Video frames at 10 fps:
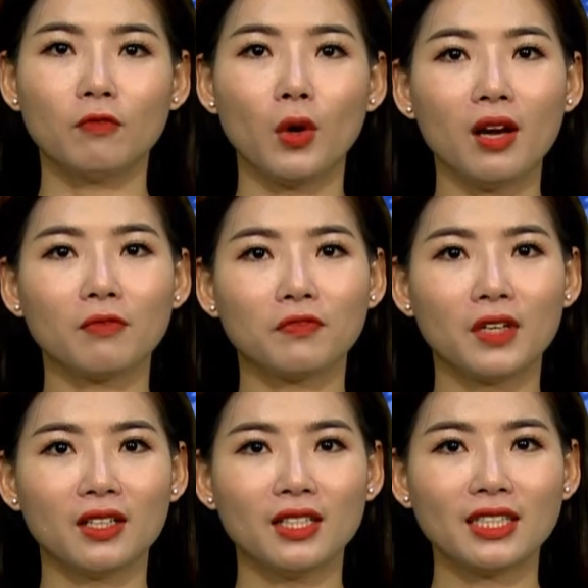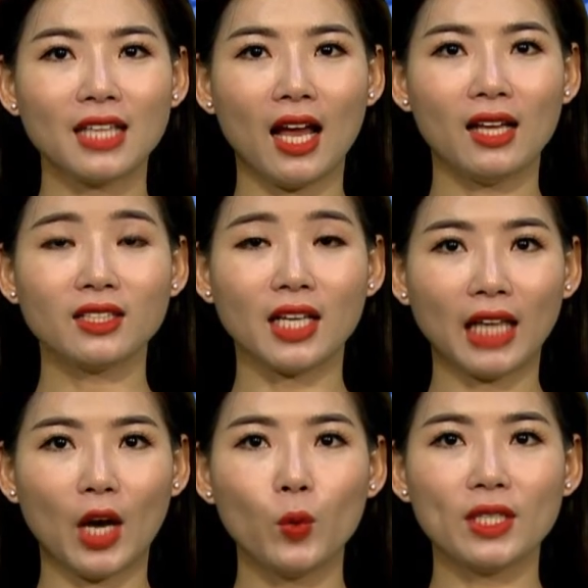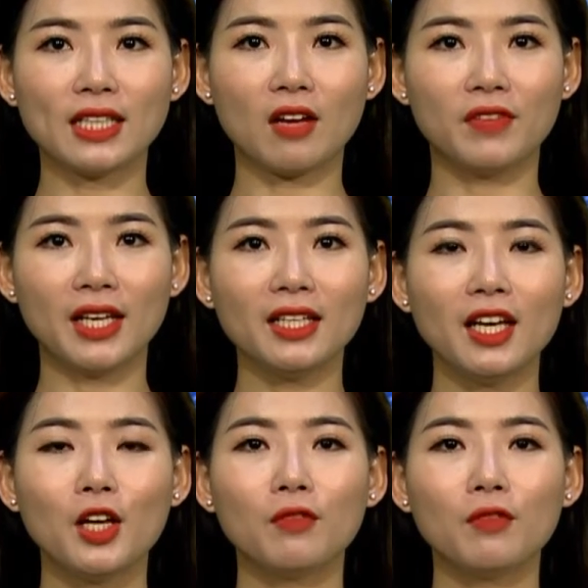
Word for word: phối hợp với xã Gia Thắng, huyện Gia Viễn